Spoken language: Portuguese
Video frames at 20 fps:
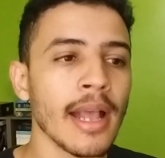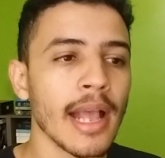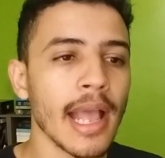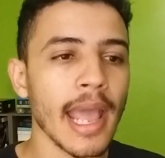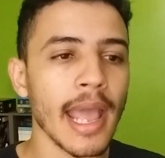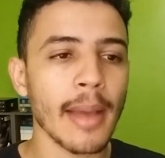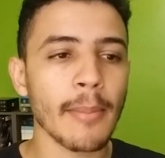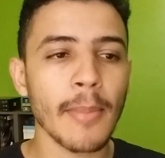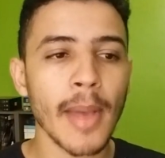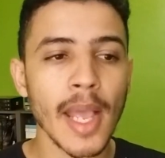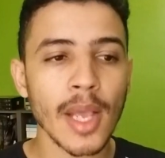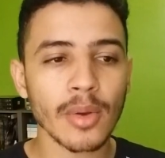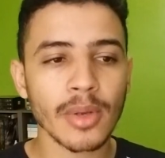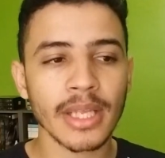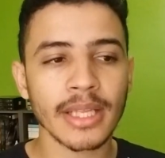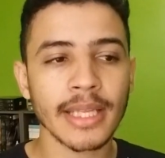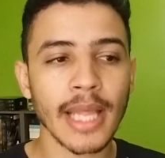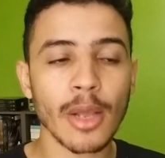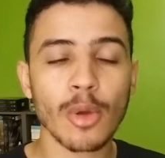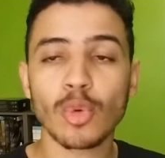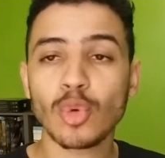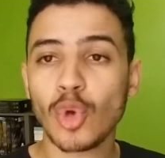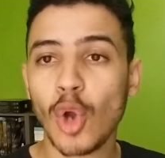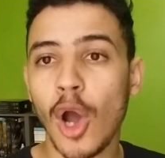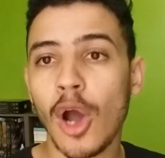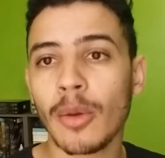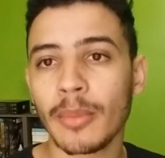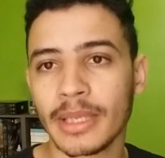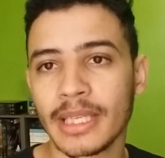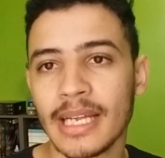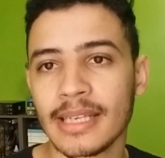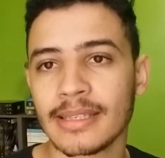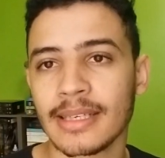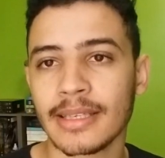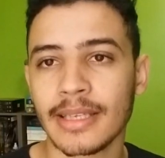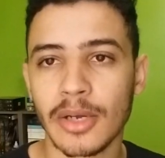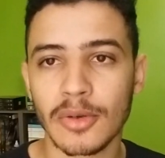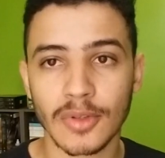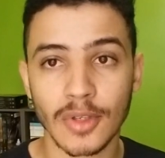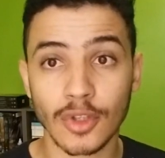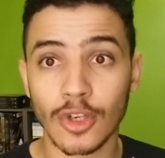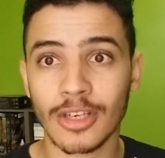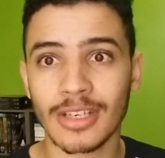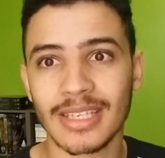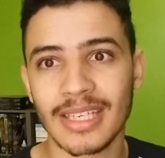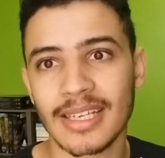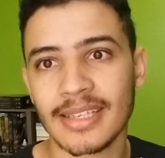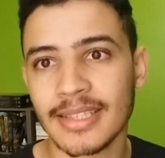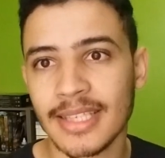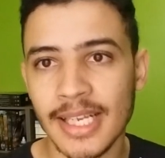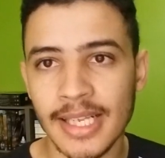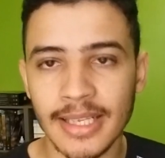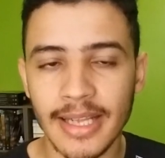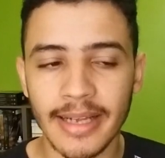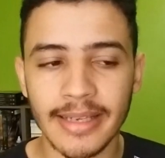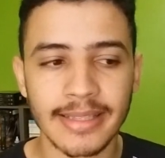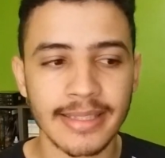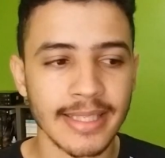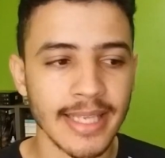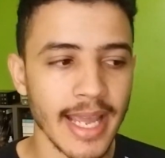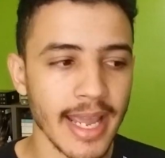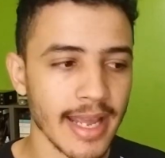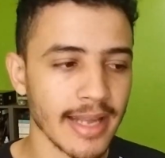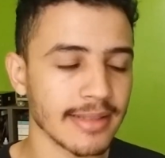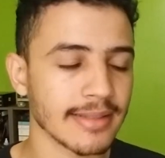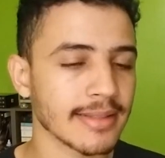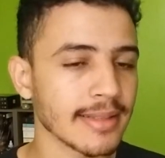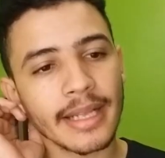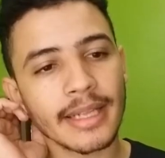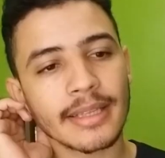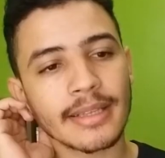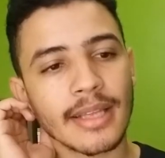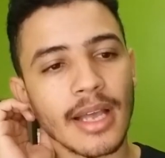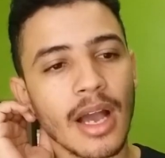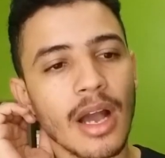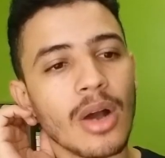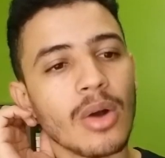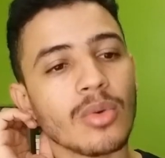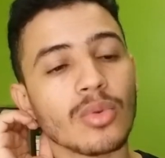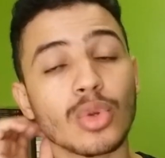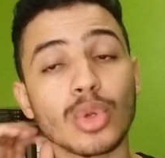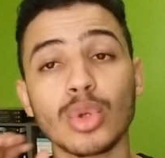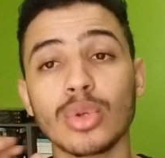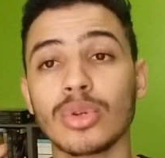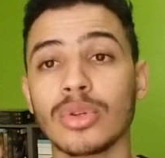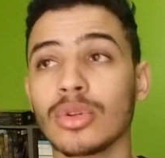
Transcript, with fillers: É, meio que tem o nome dessa deusa, todas as 36. Então,